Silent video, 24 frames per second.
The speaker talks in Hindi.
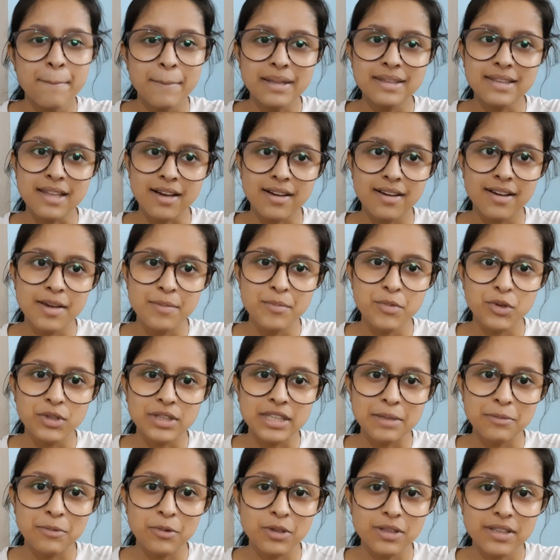मैं थक गई
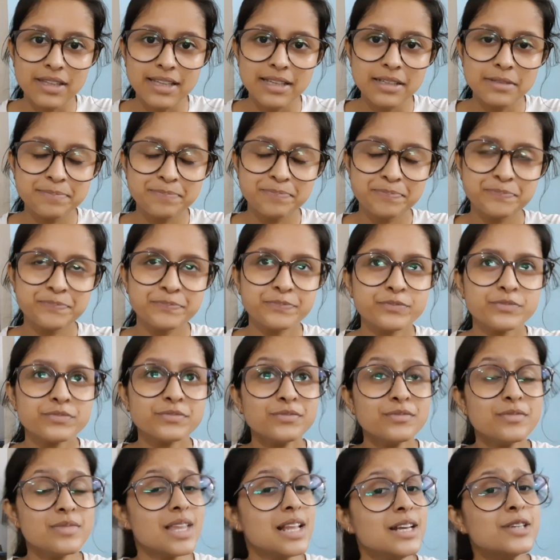बोलते बोलते
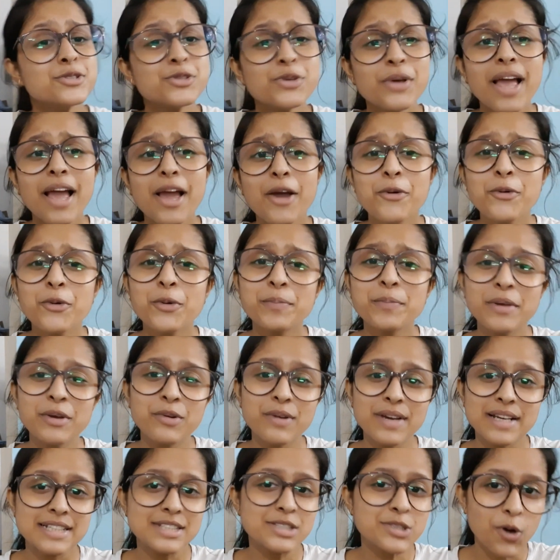सो आई होप यू
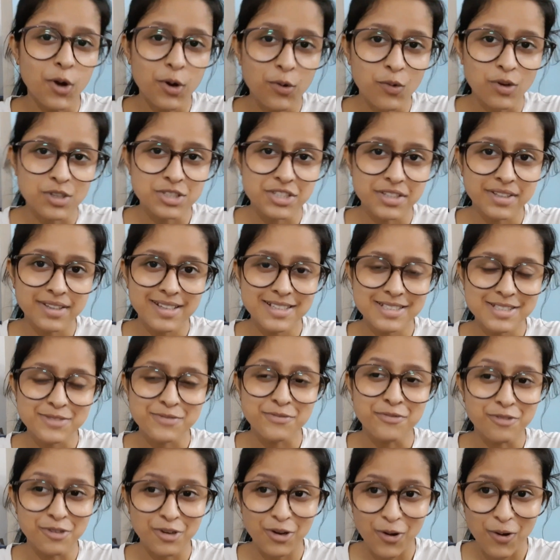एन्जॉयड वॉचिंग दिस
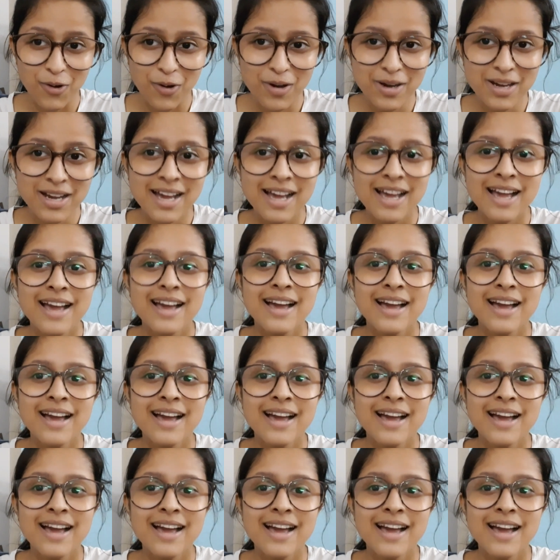ब्लॉग